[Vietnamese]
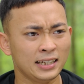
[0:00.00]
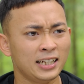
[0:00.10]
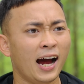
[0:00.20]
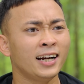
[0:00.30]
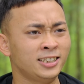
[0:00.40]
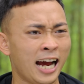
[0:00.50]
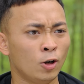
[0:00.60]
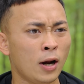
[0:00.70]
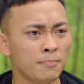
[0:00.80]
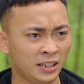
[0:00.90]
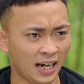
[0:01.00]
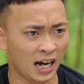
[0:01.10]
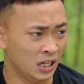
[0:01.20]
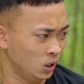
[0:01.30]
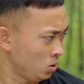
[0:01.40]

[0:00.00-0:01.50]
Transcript: chán chán nó lắm chị ạ